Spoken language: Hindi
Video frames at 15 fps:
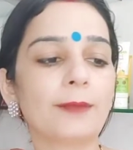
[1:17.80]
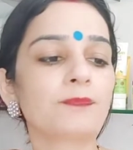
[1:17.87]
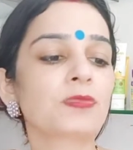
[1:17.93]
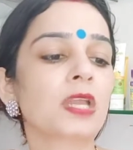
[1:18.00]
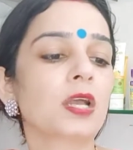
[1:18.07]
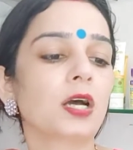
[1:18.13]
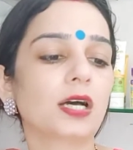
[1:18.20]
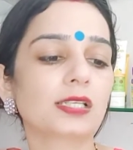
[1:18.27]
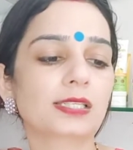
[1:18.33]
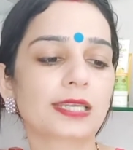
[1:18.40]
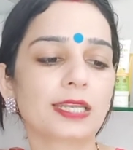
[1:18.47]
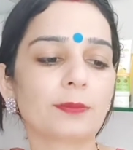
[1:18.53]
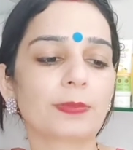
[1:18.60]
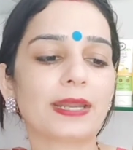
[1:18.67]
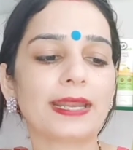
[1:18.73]
स्किन
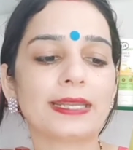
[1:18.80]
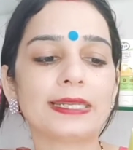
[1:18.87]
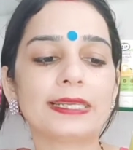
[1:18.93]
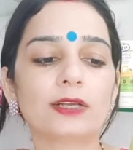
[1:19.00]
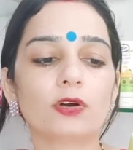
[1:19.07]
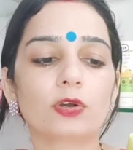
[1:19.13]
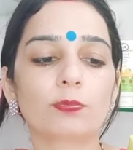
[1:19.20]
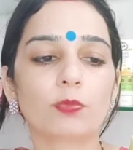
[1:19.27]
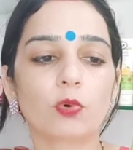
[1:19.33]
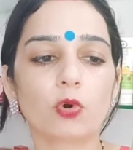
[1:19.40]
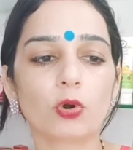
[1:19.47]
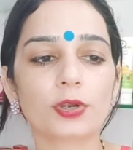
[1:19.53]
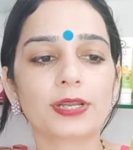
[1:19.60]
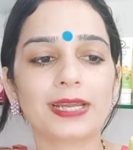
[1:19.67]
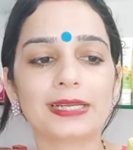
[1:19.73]
ब्राइटनिंग और पोर
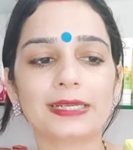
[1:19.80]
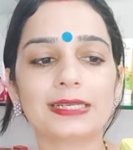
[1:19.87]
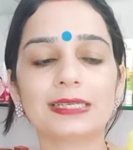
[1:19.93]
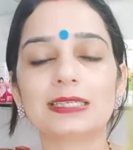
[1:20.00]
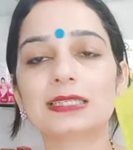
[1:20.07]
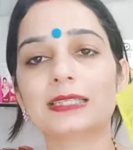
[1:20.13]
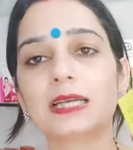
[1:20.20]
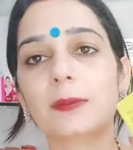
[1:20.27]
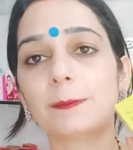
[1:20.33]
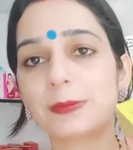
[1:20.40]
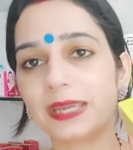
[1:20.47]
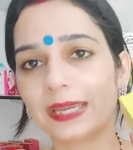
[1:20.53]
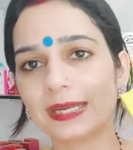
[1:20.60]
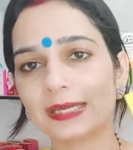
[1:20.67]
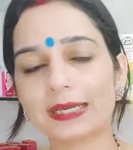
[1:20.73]
टाइटनिंग इसका मेन
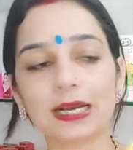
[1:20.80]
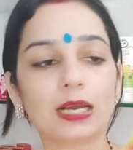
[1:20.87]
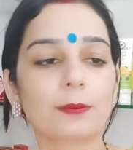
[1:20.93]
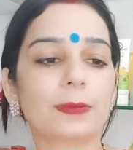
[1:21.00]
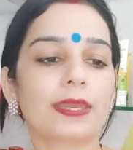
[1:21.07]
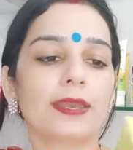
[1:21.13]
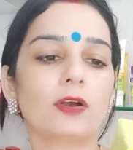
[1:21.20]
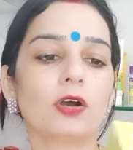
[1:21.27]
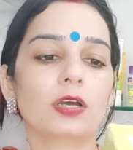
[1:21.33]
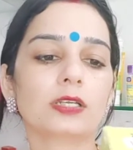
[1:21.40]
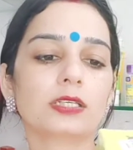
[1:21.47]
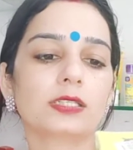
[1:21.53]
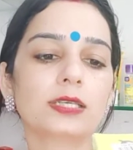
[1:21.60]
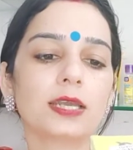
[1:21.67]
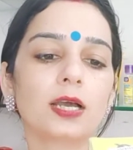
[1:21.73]
काम है और इसे
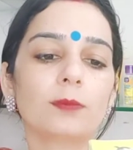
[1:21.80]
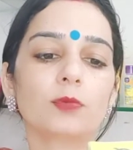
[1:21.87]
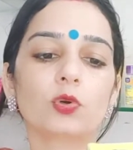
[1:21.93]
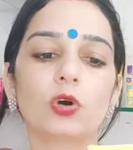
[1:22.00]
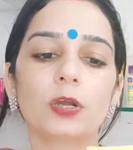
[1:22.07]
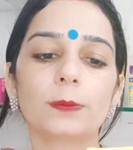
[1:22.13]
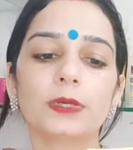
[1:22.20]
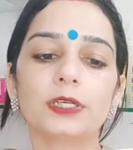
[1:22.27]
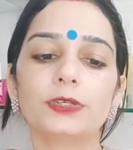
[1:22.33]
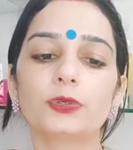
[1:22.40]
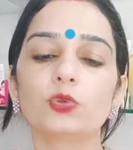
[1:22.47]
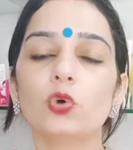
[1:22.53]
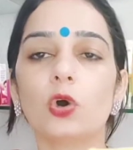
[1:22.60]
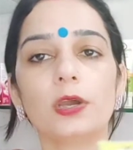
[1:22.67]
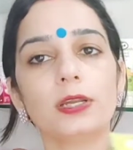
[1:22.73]
हम नॉर्मल टू
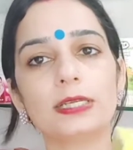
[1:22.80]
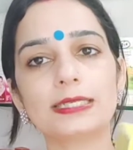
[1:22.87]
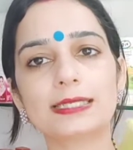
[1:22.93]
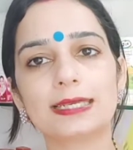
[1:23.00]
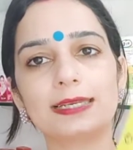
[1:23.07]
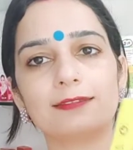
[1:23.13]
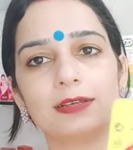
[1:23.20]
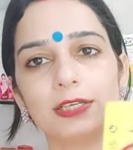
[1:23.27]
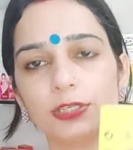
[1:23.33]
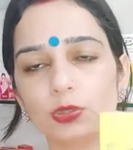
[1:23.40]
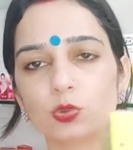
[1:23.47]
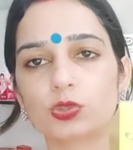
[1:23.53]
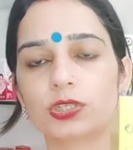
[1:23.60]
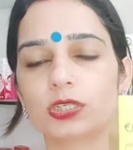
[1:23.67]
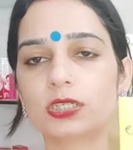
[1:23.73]
ऑयली स्किन वाले यूज़
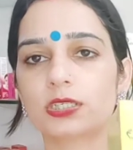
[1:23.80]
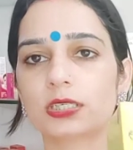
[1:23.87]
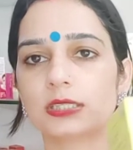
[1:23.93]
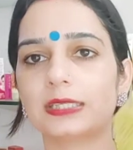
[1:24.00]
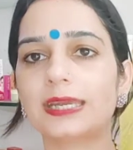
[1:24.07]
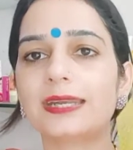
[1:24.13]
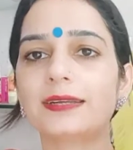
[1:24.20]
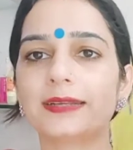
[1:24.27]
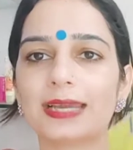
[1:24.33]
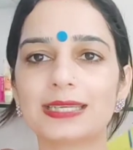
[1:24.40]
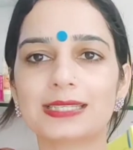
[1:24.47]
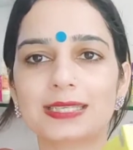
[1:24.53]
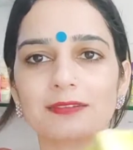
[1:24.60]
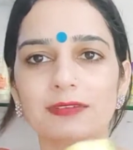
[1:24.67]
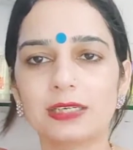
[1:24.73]
कर सकते हैं ड्राई स्किन
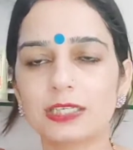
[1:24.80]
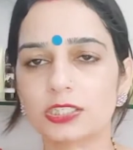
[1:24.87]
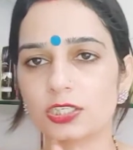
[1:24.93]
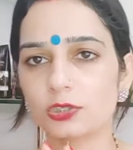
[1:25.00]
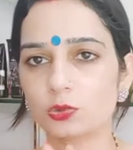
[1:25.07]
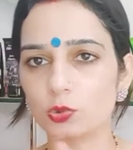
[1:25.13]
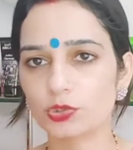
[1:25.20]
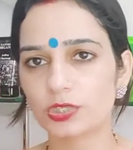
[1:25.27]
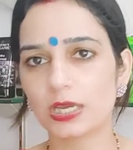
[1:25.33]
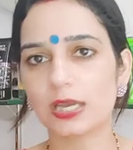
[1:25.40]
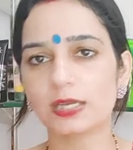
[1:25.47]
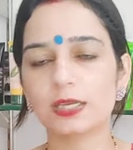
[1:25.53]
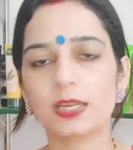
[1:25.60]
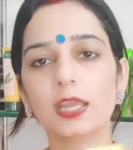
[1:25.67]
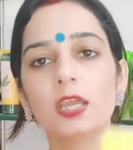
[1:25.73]
वाले इसे यूज़ ना करें